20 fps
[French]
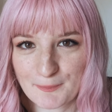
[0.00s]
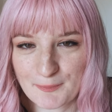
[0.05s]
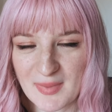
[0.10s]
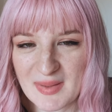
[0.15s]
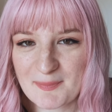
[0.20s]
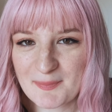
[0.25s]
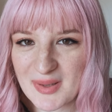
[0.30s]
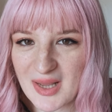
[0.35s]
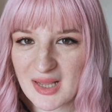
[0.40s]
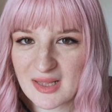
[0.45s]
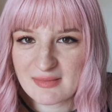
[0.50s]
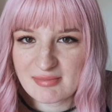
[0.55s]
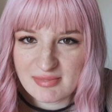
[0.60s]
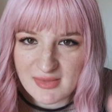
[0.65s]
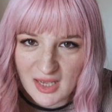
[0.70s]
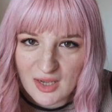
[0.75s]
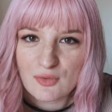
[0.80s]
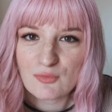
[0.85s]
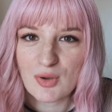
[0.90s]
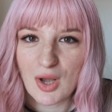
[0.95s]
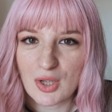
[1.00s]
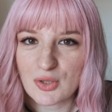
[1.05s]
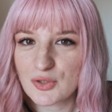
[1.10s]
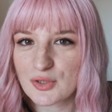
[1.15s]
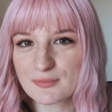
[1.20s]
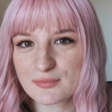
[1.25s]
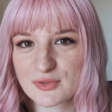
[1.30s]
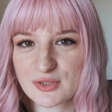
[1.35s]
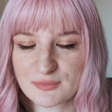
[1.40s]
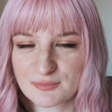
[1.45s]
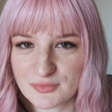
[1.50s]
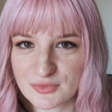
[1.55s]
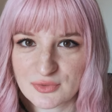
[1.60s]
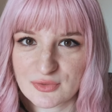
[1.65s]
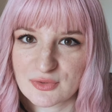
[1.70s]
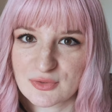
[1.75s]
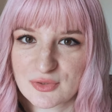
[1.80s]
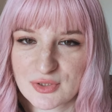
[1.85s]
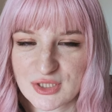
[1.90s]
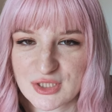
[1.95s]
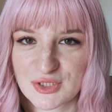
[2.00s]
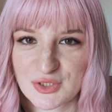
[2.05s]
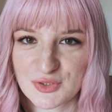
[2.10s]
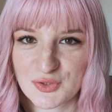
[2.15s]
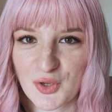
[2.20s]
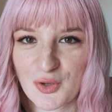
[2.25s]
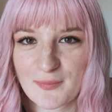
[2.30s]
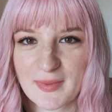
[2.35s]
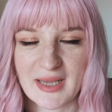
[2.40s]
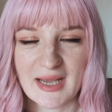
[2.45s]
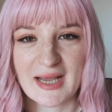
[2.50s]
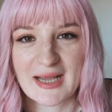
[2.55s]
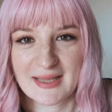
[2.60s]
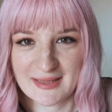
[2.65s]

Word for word: Mais pas un aquarium comme euh, chez notre grand-mère,